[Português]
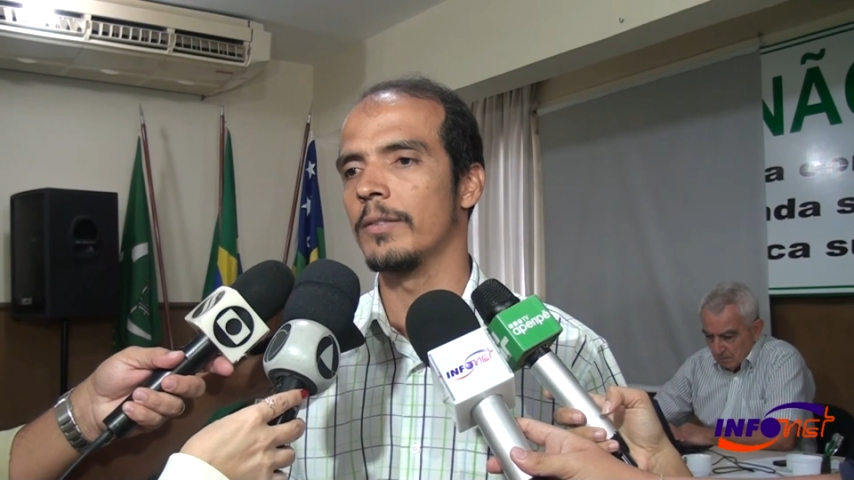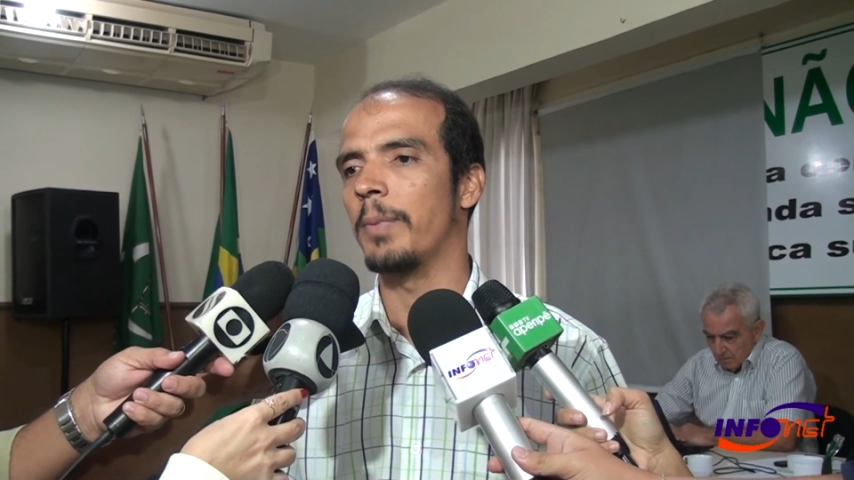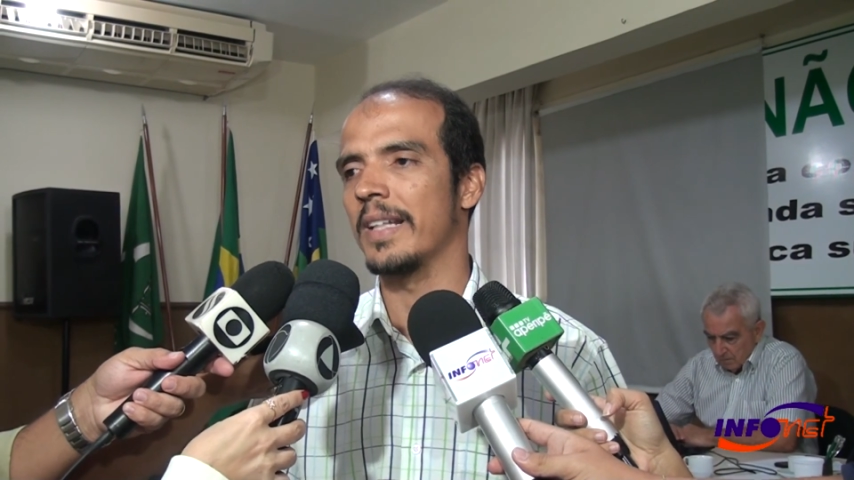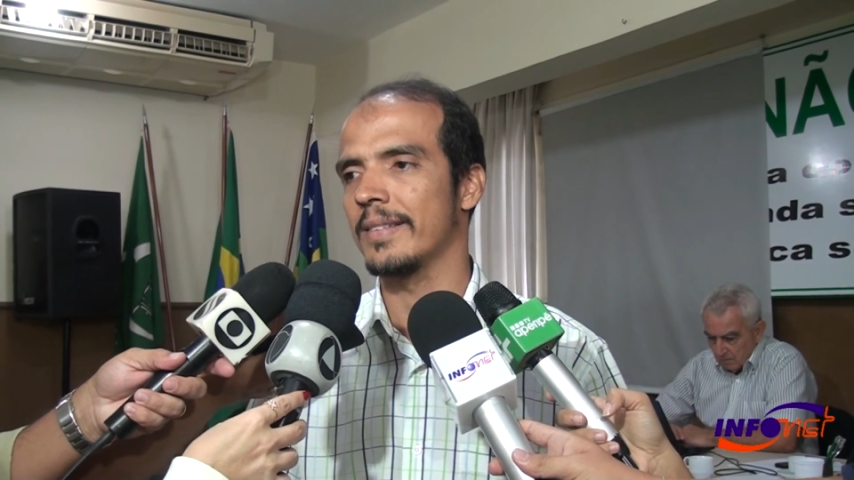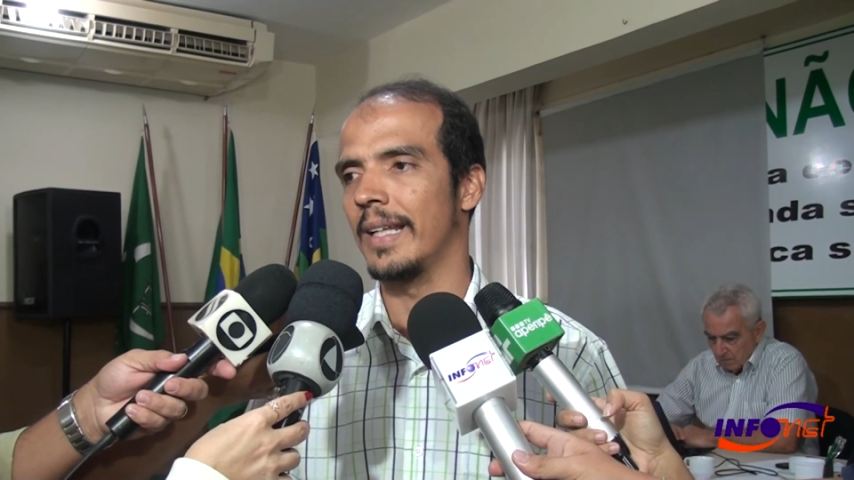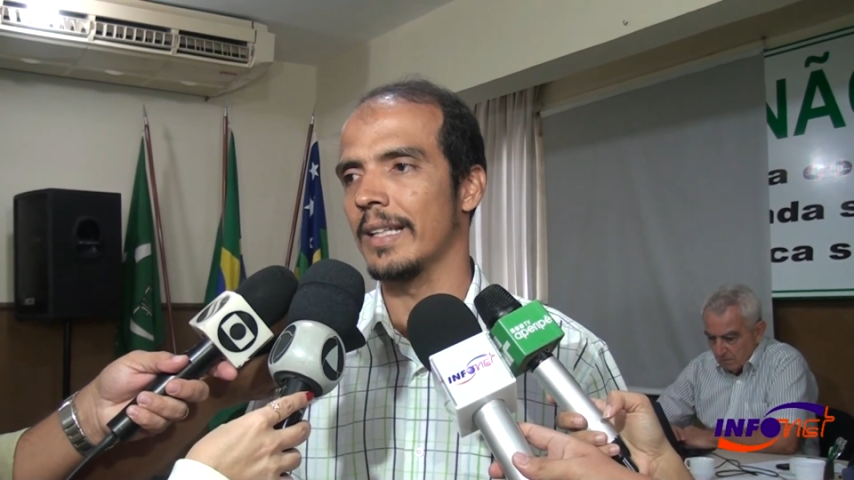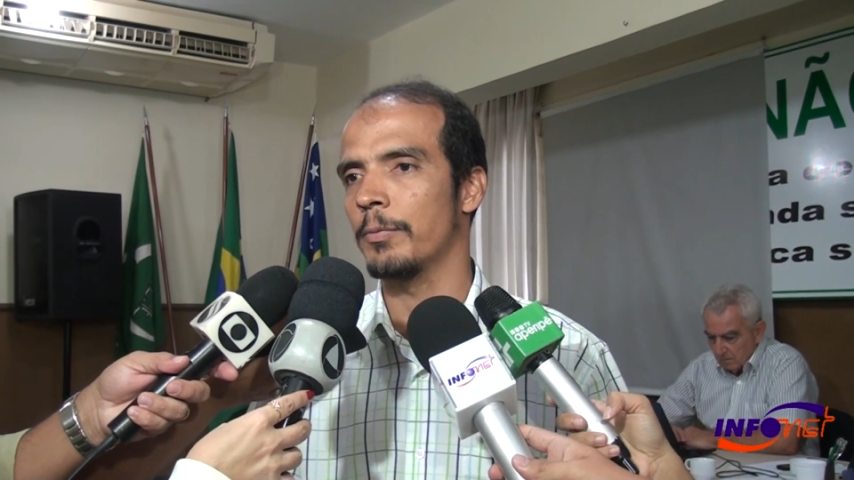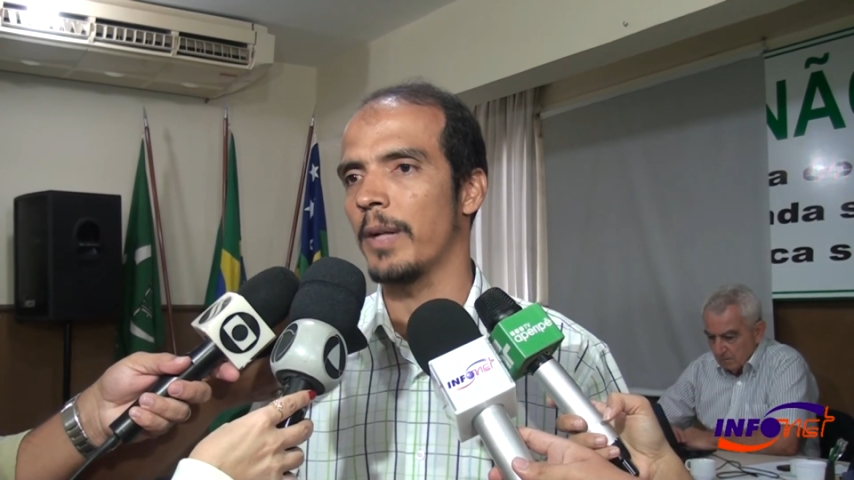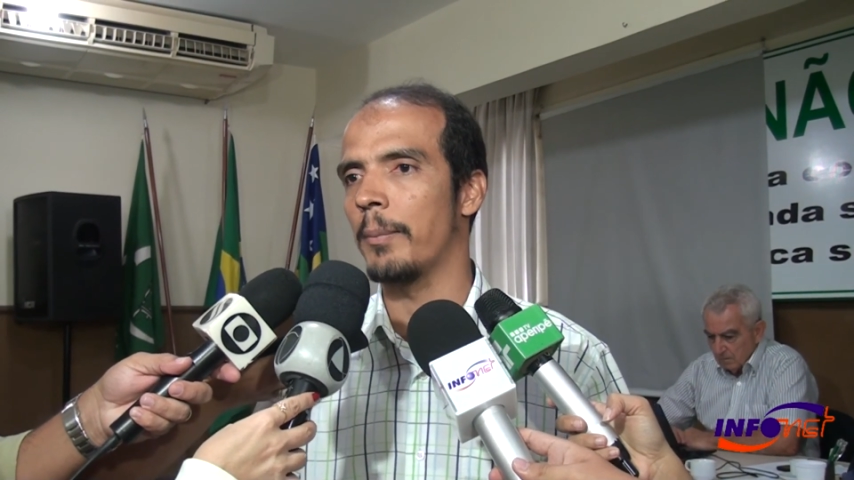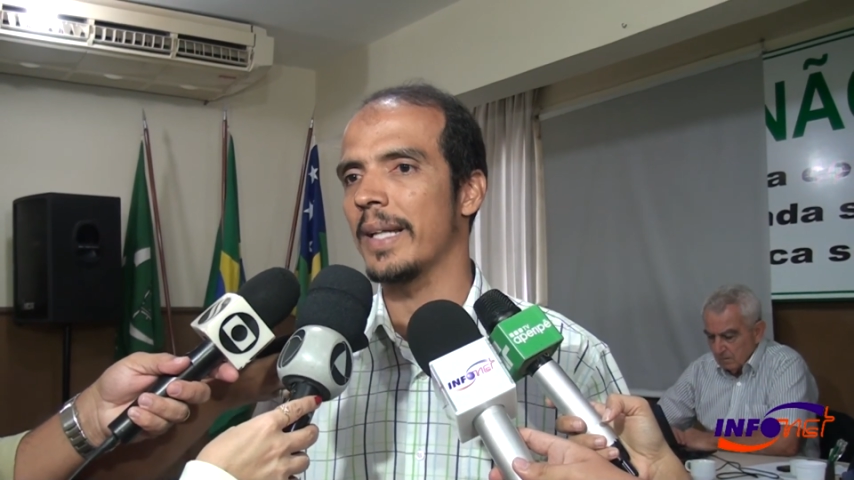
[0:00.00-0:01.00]
parcelas
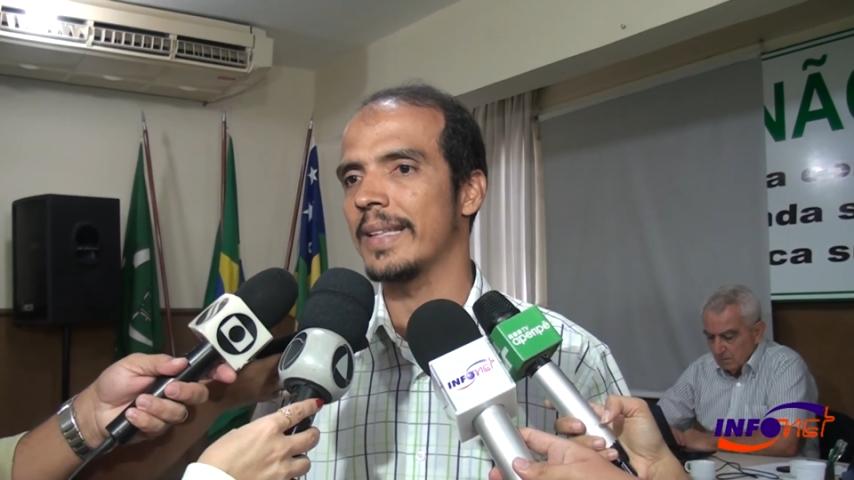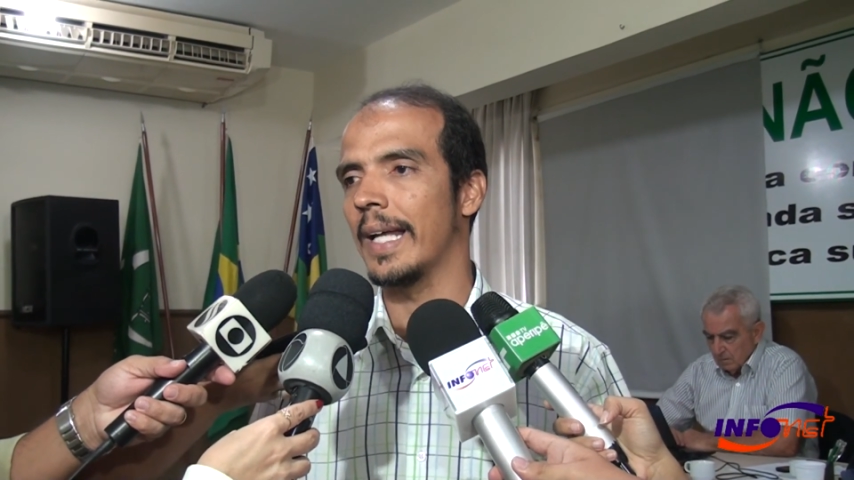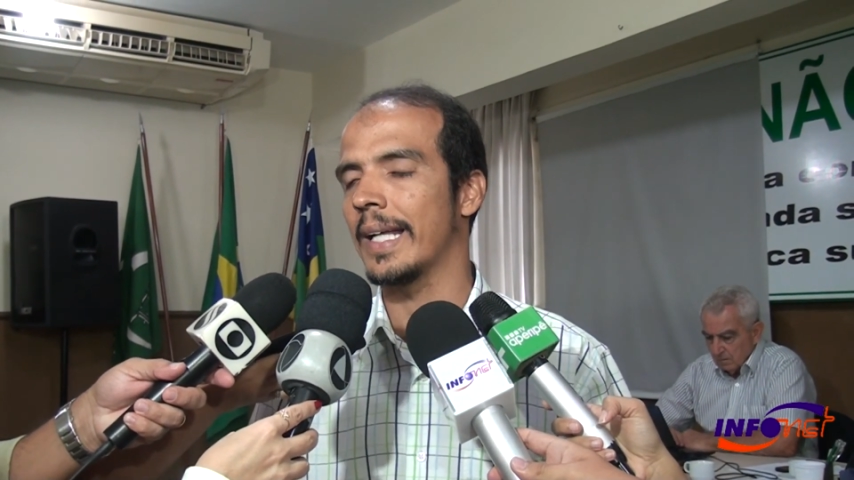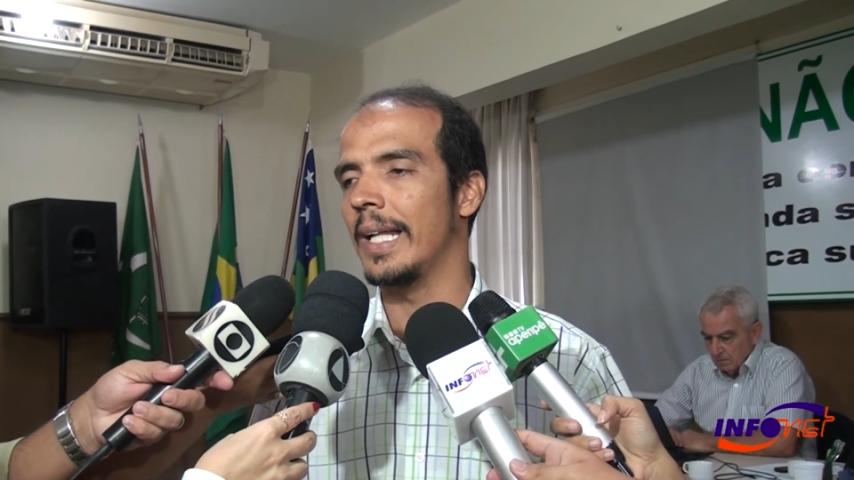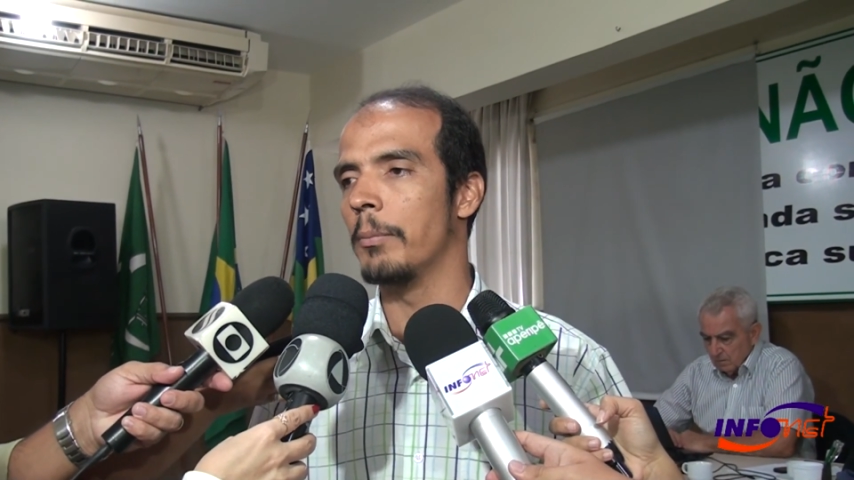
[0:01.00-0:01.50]
para bater aquele